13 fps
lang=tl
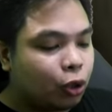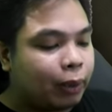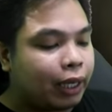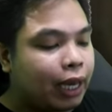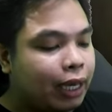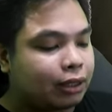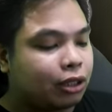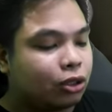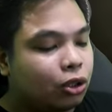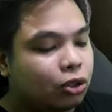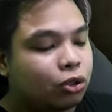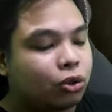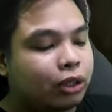to me, guys.
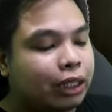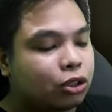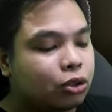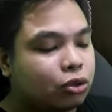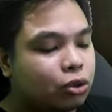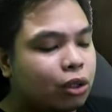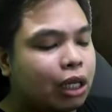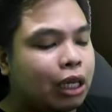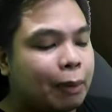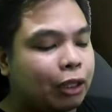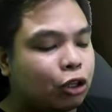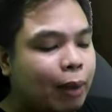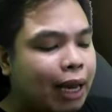Don't do this. Gusto ko lang
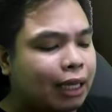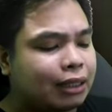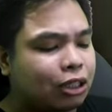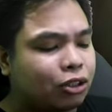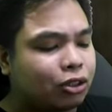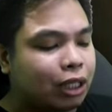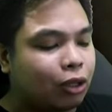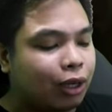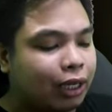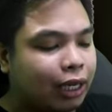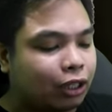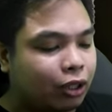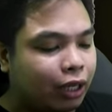naman tumakas dito sa lugar
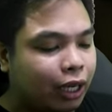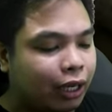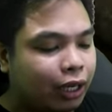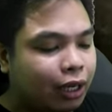na ito, eh.